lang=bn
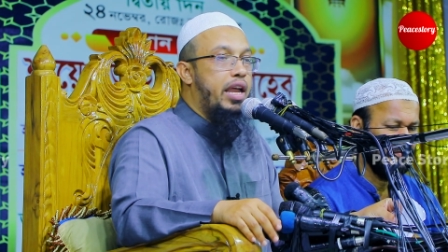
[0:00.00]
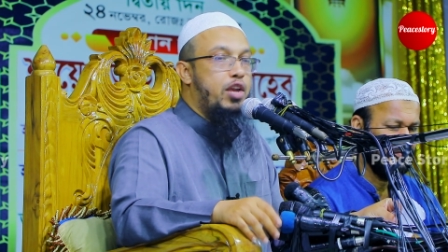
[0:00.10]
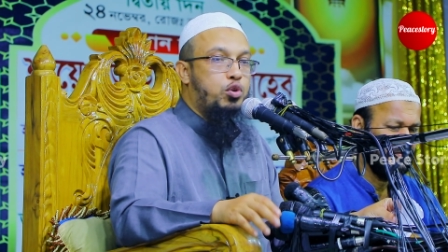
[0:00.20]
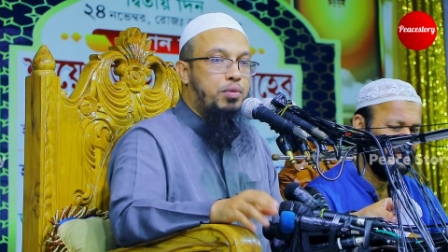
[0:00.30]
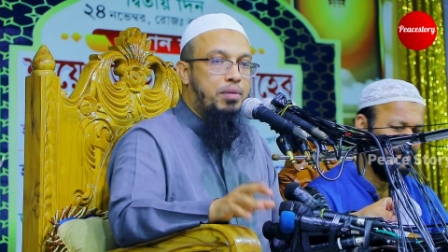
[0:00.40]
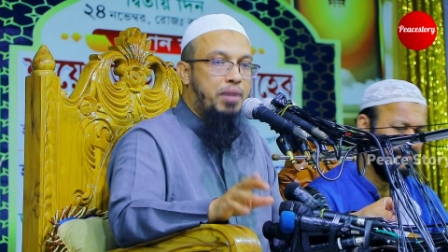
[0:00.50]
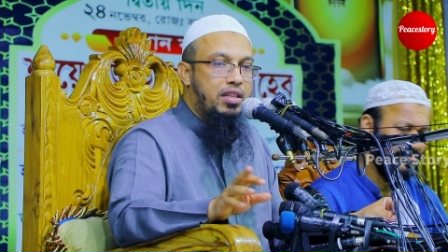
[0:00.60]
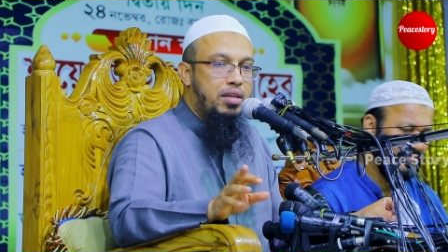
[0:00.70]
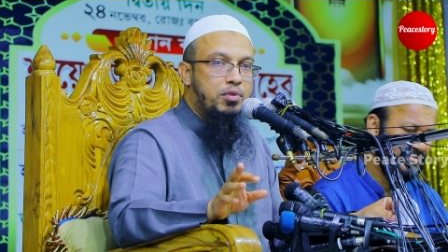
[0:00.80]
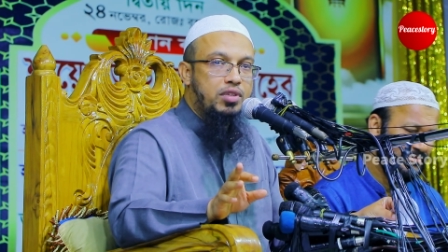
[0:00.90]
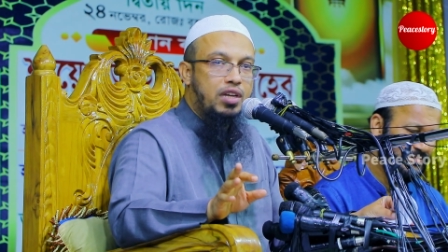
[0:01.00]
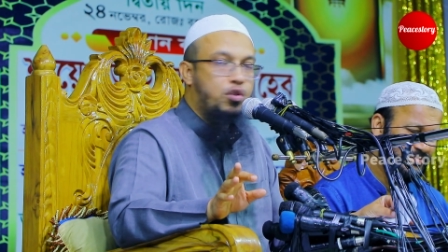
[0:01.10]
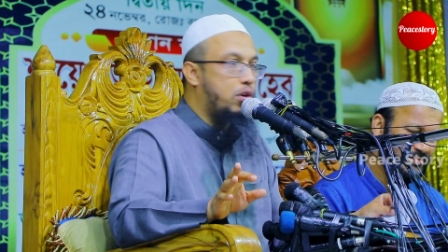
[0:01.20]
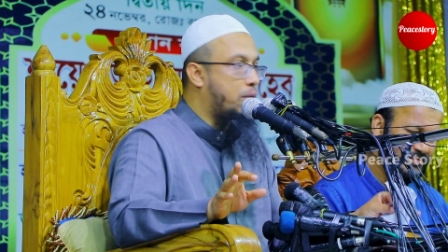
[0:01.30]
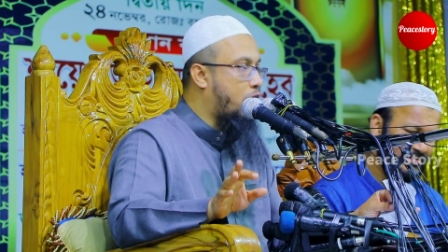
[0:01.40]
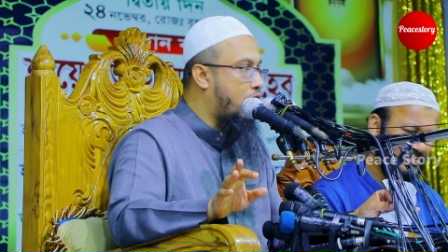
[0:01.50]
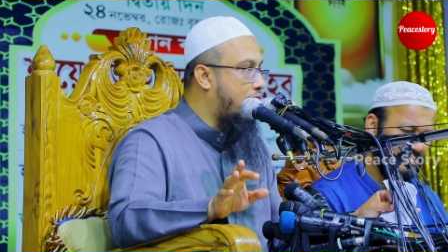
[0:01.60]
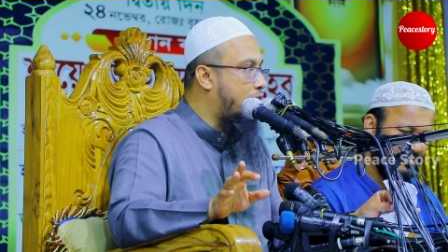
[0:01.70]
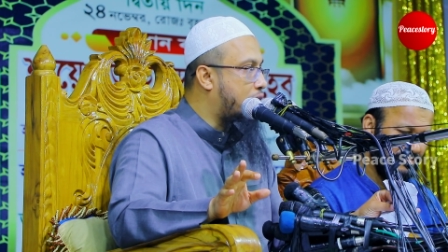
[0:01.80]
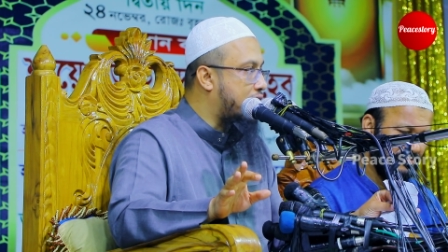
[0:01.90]
এই ইউটিউবার ভাইদের মধ্যে কুকাম করেন
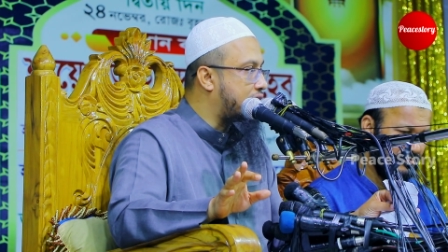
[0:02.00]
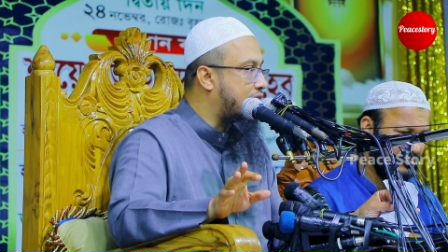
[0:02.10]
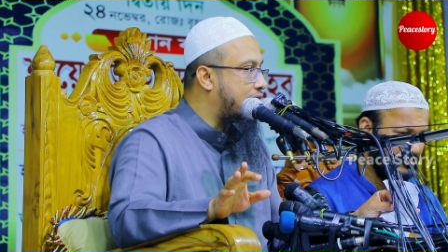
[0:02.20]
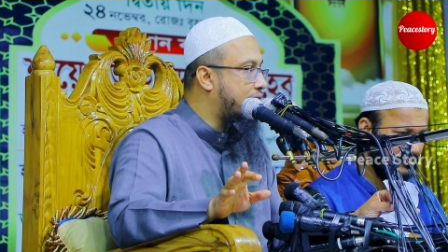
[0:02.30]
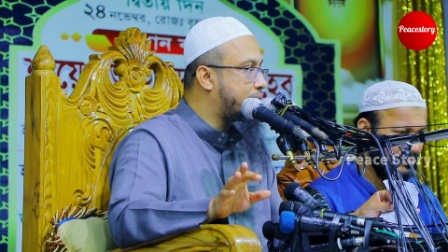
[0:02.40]
না লোক আছে